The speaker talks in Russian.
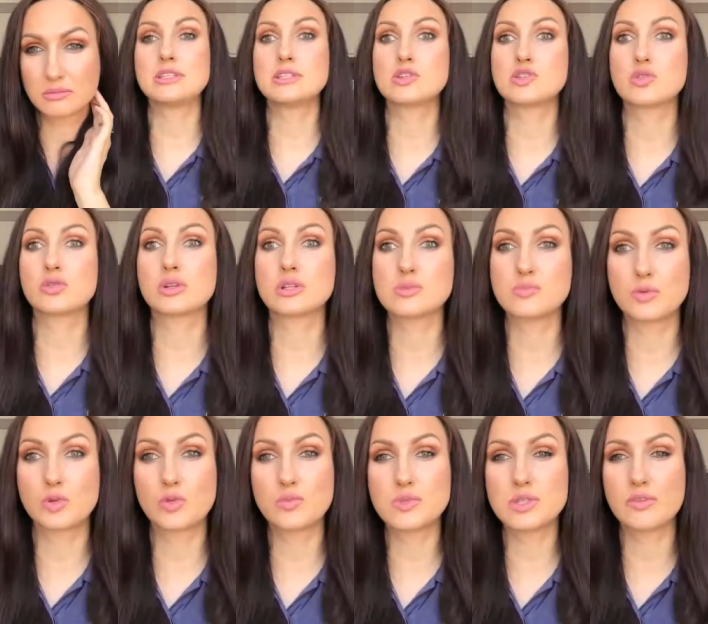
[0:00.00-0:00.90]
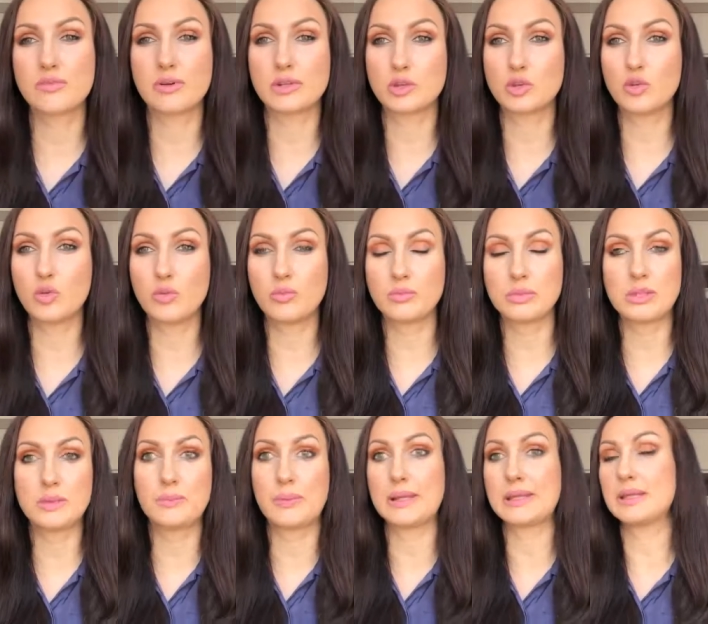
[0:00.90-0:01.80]
Давайте еще разберемся в одном
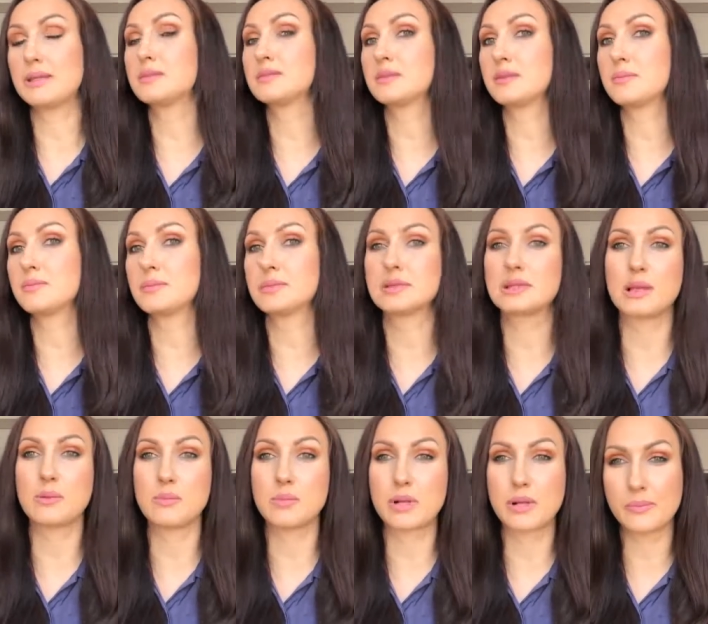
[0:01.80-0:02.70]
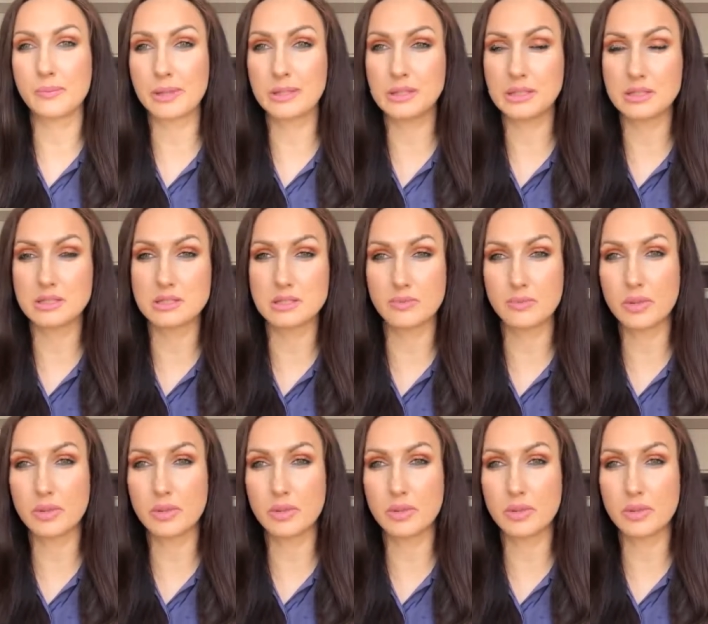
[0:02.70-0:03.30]
непонятном нам компоненте.